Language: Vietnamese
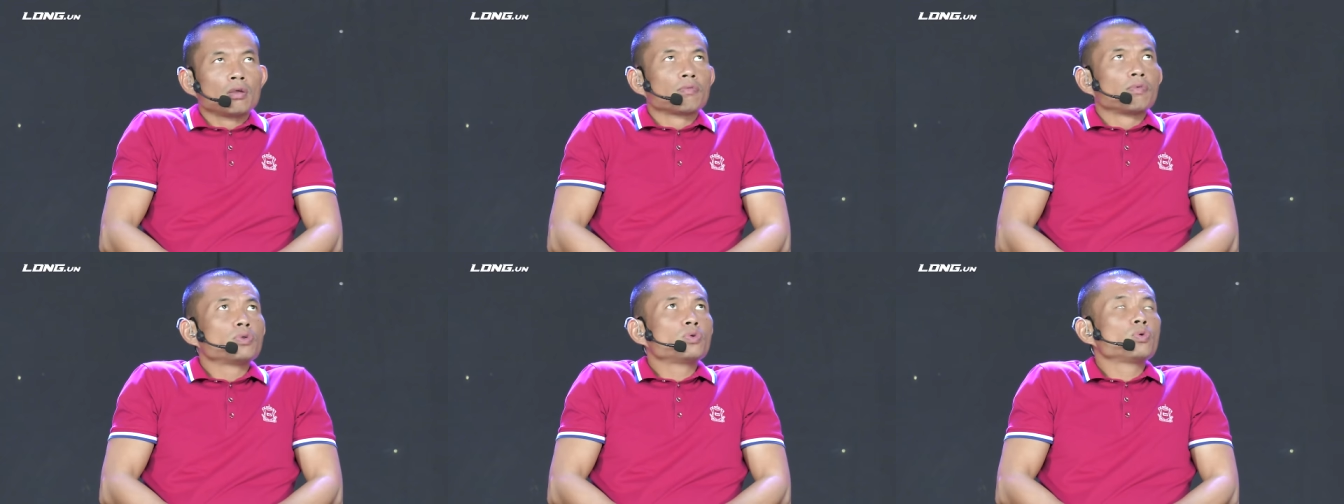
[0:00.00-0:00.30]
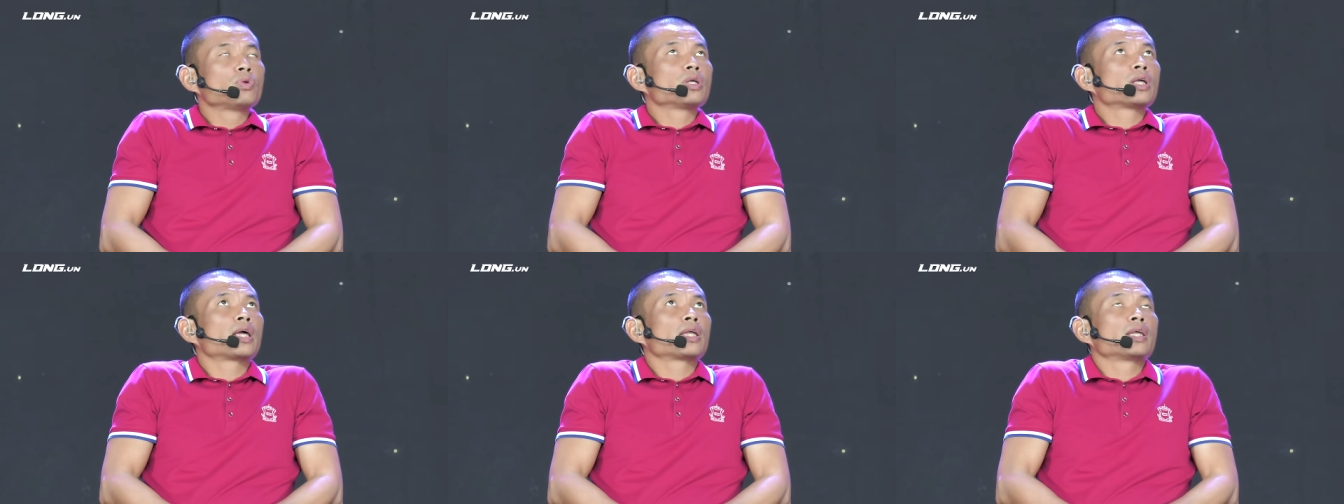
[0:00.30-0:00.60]
Ví dụ
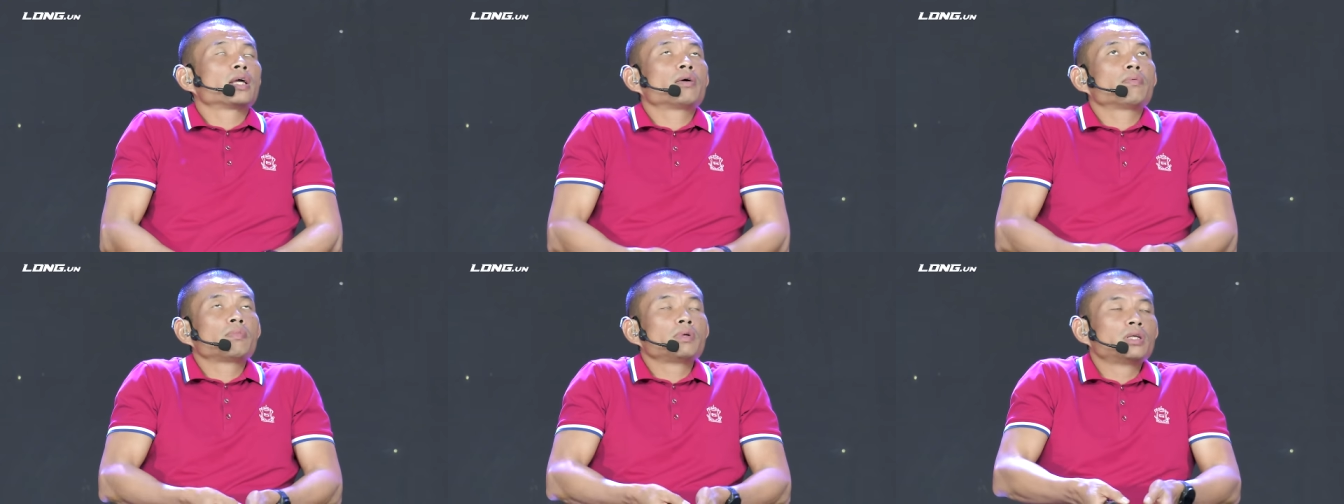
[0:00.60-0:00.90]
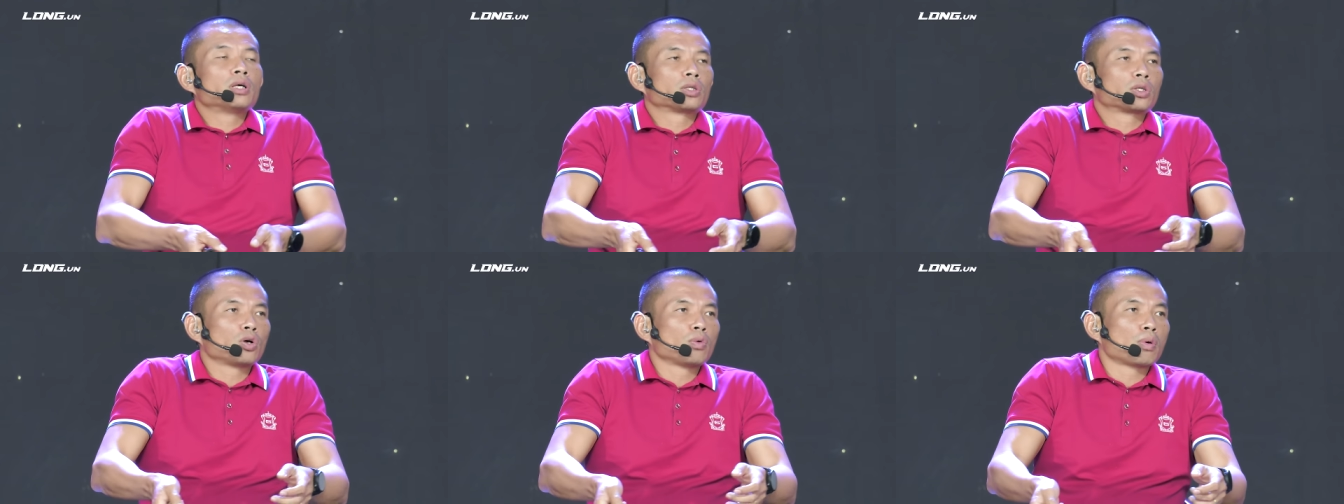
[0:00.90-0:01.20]
như này nhé, bây
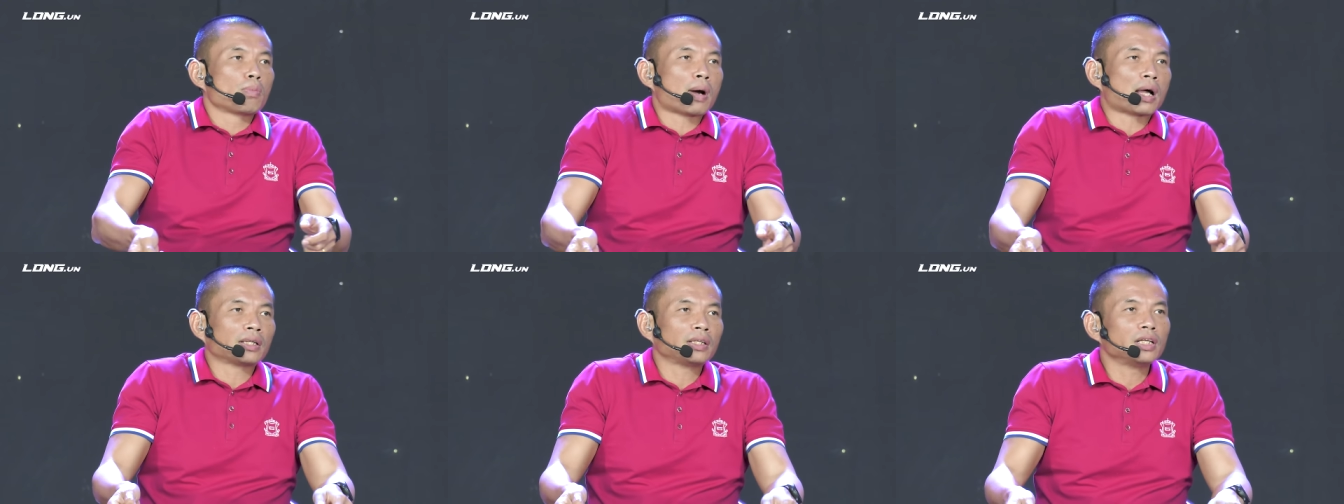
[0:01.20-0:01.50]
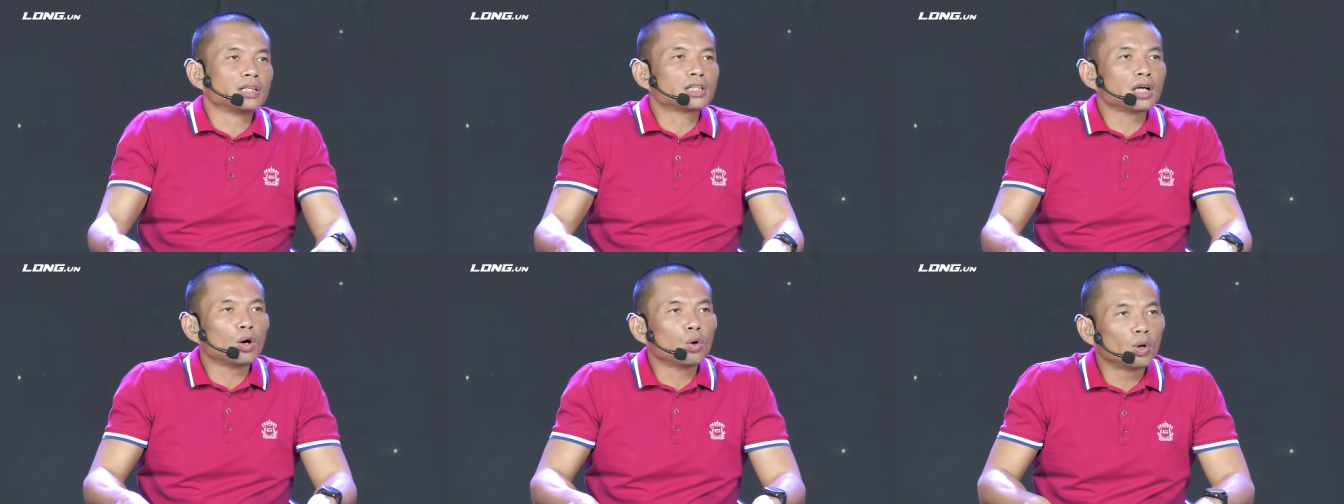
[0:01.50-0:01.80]
giờ tôi mà bán thịt
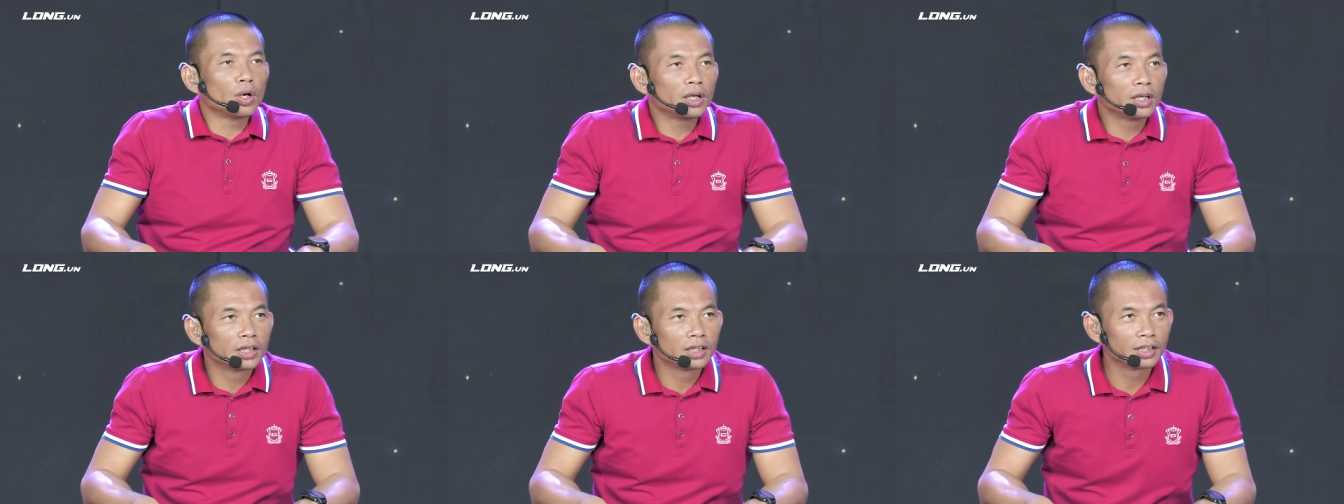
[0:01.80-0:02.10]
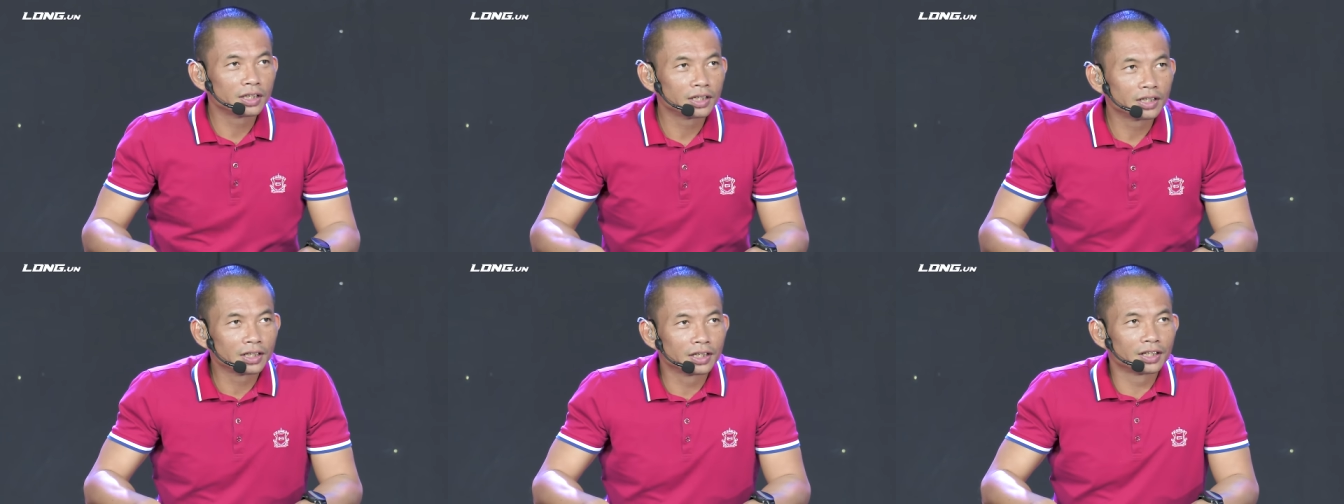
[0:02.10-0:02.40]
trâu ấy.
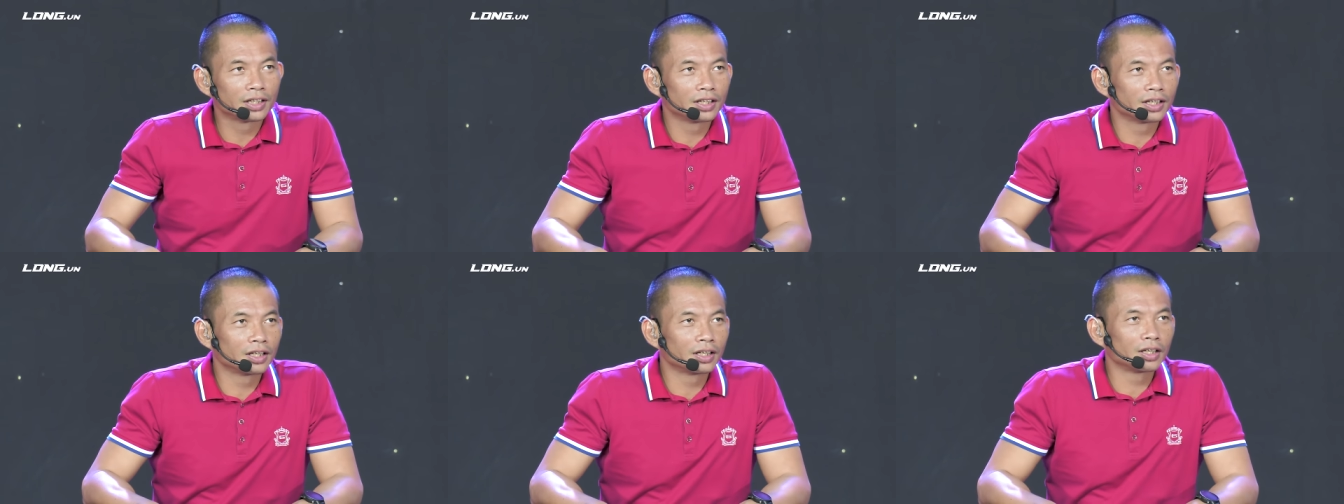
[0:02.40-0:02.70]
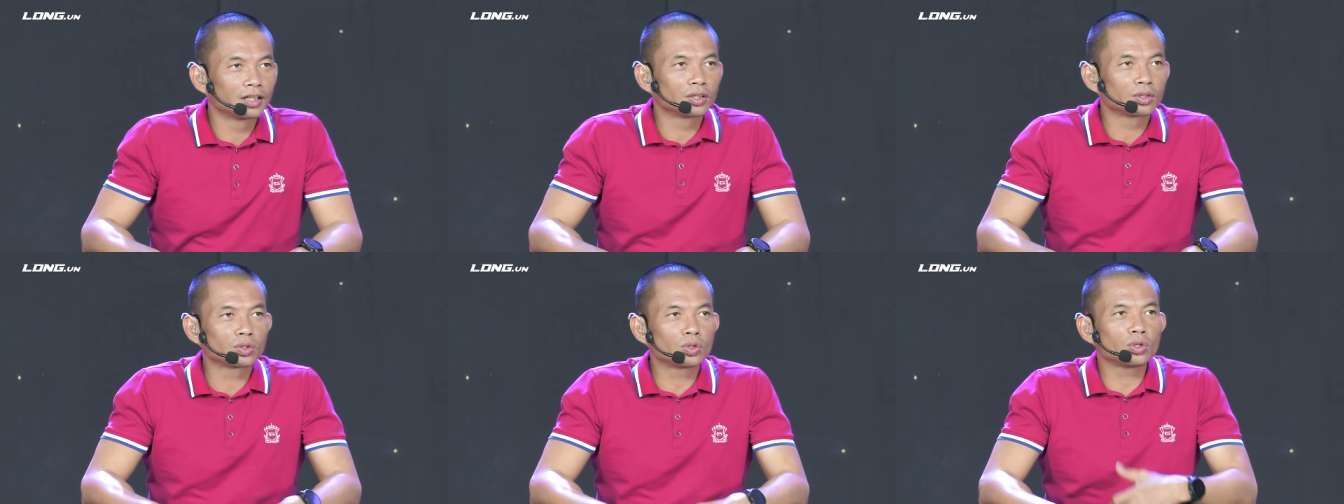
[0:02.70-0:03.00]
Vâng ạ.
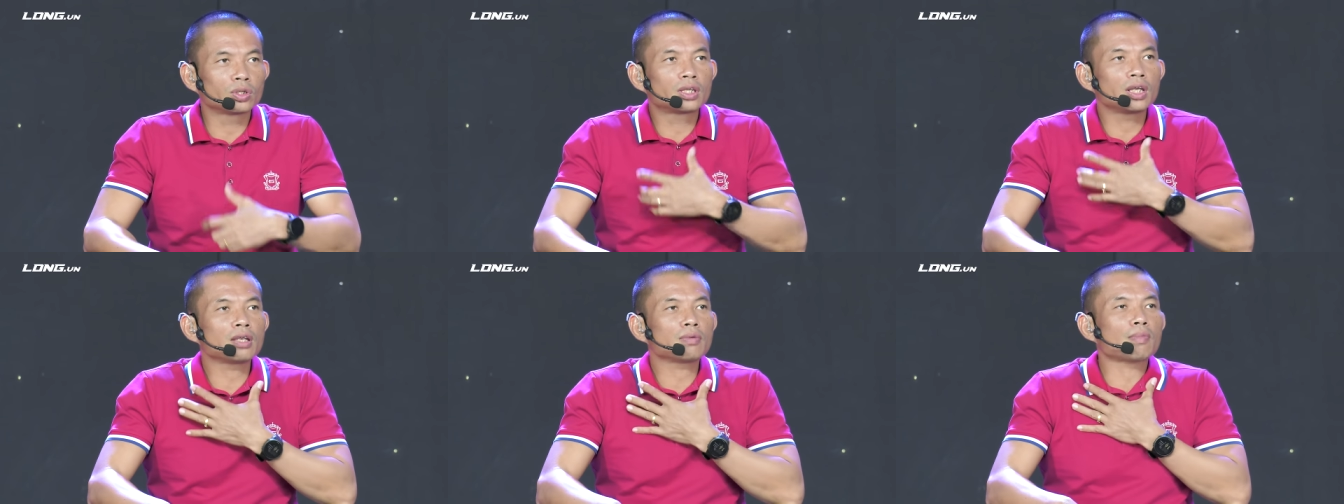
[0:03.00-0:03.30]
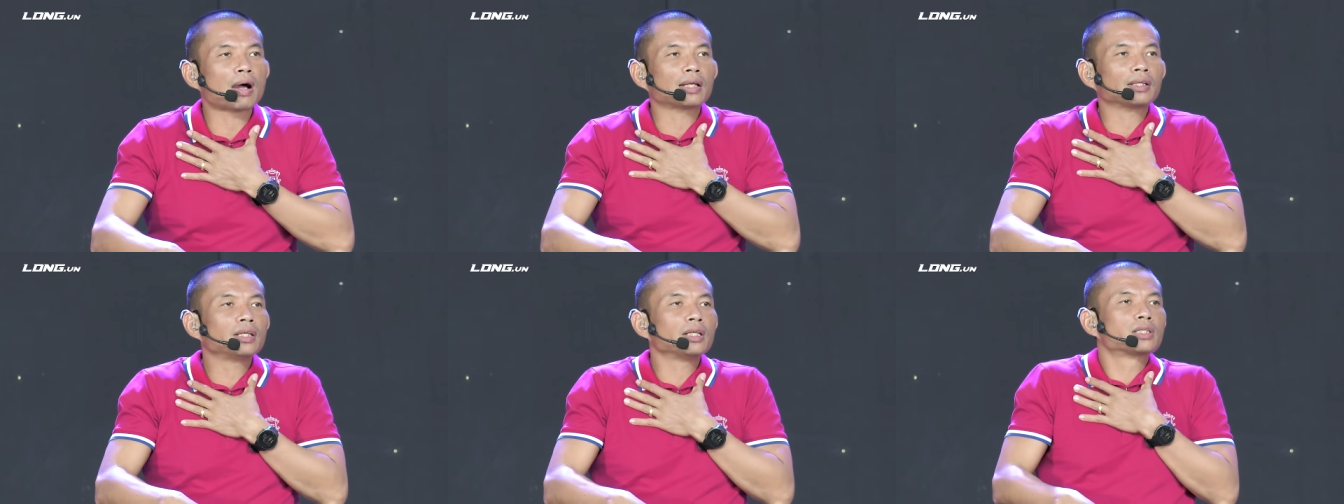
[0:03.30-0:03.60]
Tôi thích
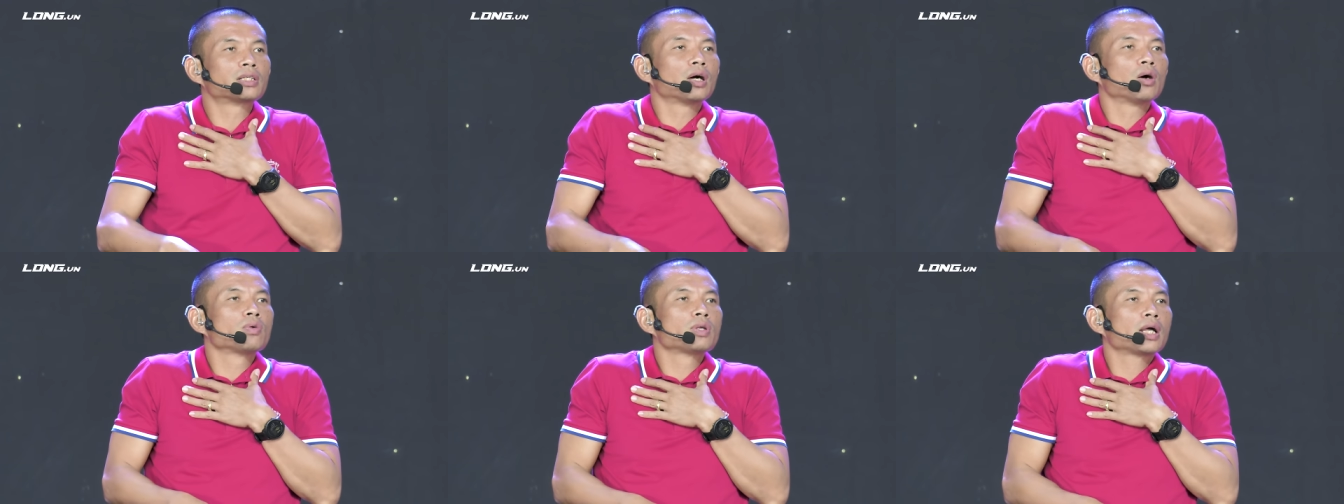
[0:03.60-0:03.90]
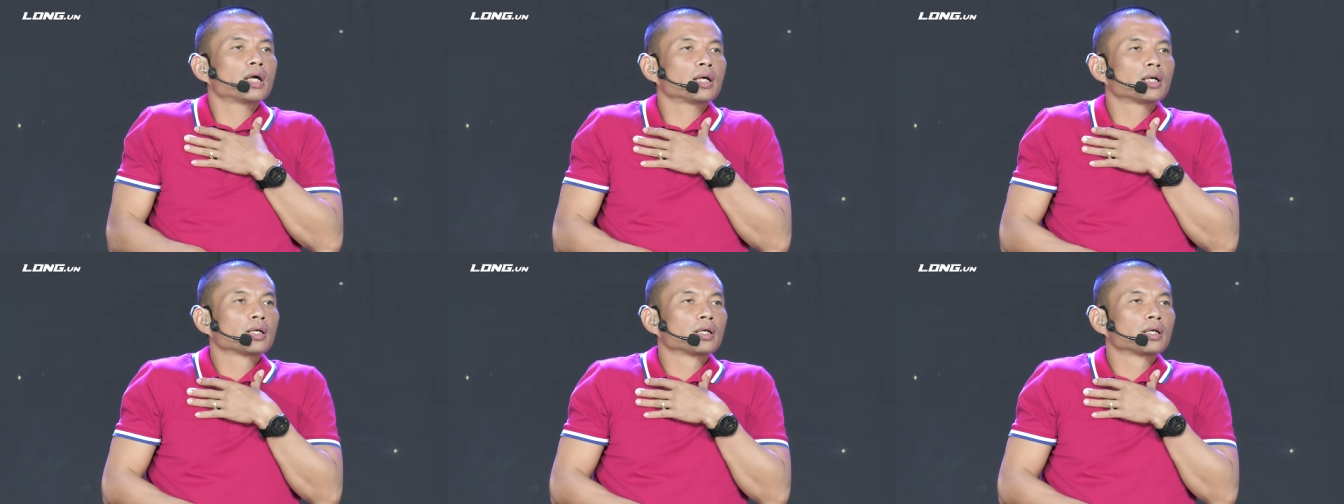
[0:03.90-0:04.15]
bán thịt trâu nhé.